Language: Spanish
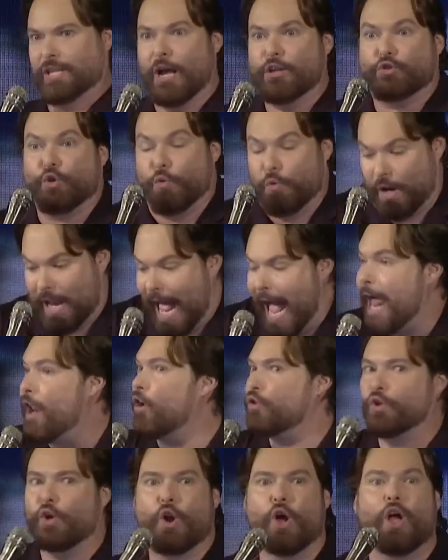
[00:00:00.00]
O sea, tú,
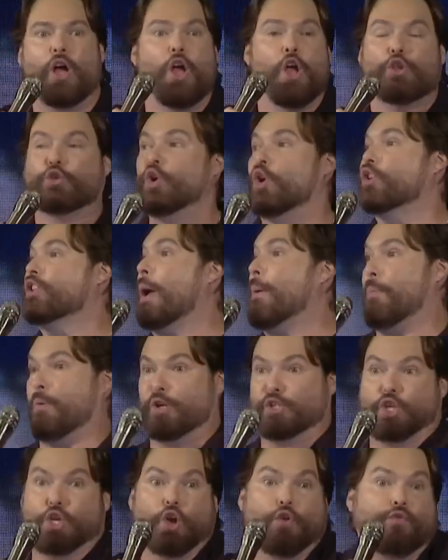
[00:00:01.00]
claro, tú no, tú no te.
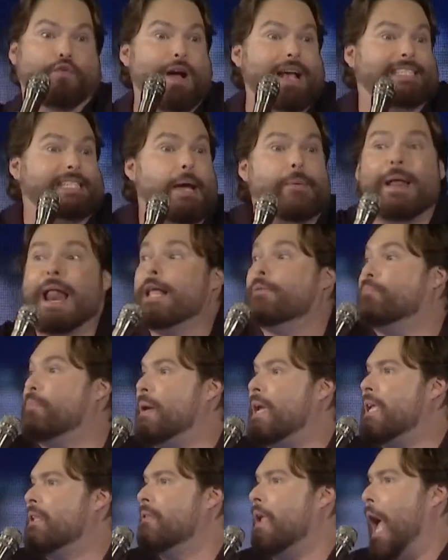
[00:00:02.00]
Porque si yo fuese Brad
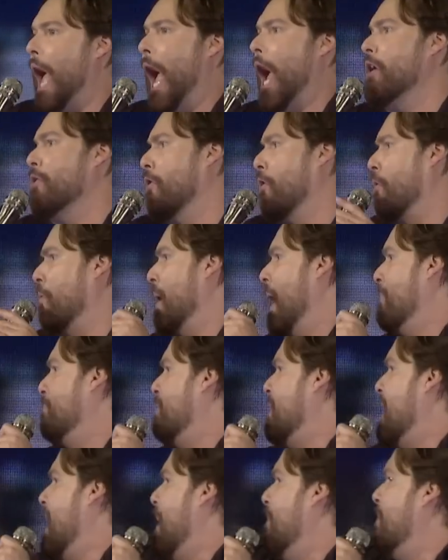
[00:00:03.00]
Pitt, ah, no, Brad
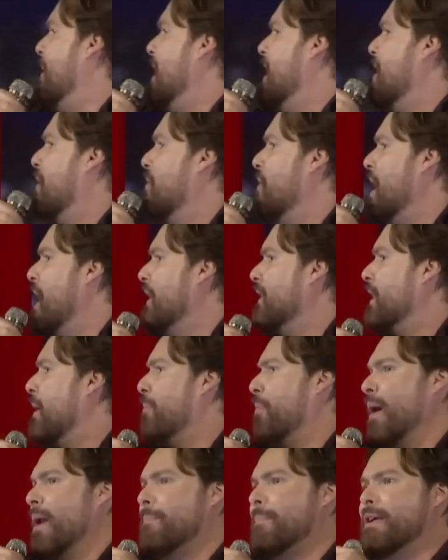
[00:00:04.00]
Pitt, las películas, el
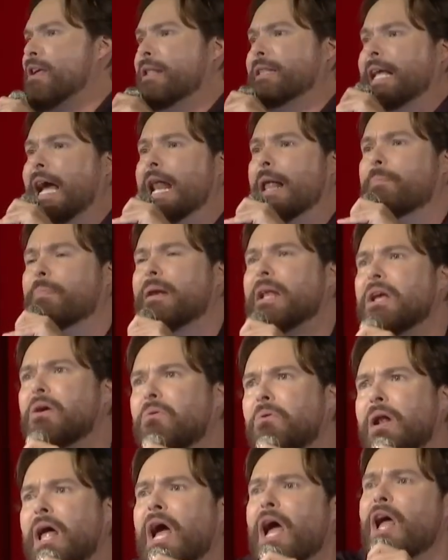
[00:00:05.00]
tipo al meditar la
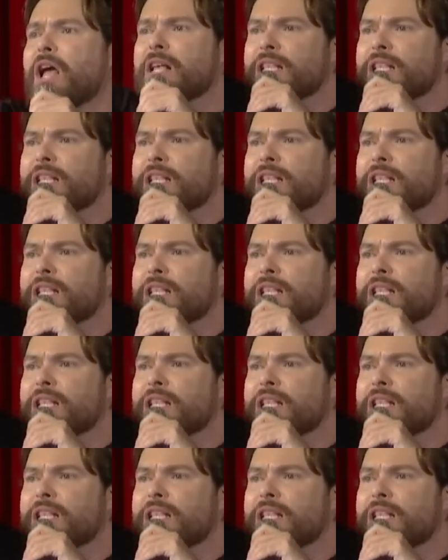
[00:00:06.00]
película